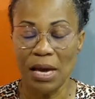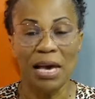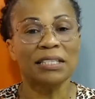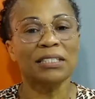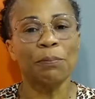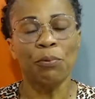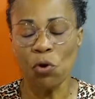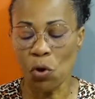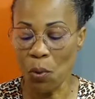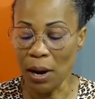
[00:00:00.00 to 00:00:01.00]
C'est
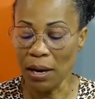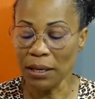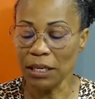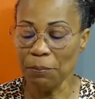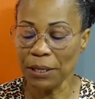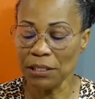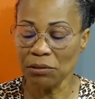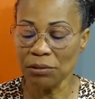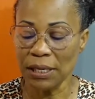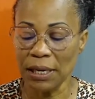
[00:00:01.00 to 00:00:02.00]
pourquoi il
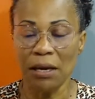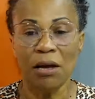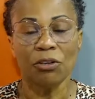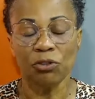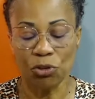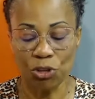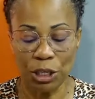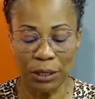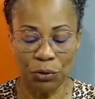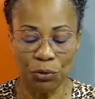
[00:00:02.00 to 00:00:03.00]
présentait dans
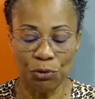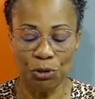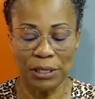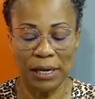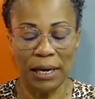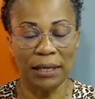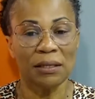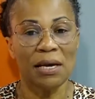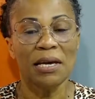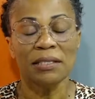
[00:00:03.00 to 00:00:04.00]
chacune de ses lettres
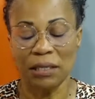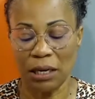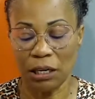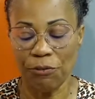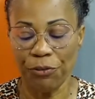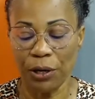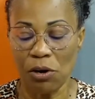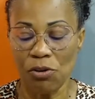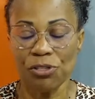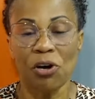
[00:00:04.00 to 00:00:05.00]
ses
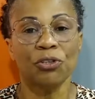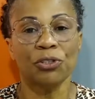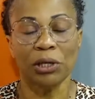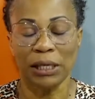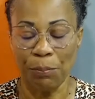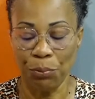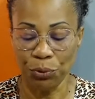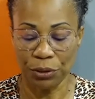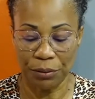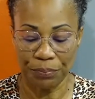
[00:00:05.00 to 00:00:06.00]
références en tant qu'apôtre.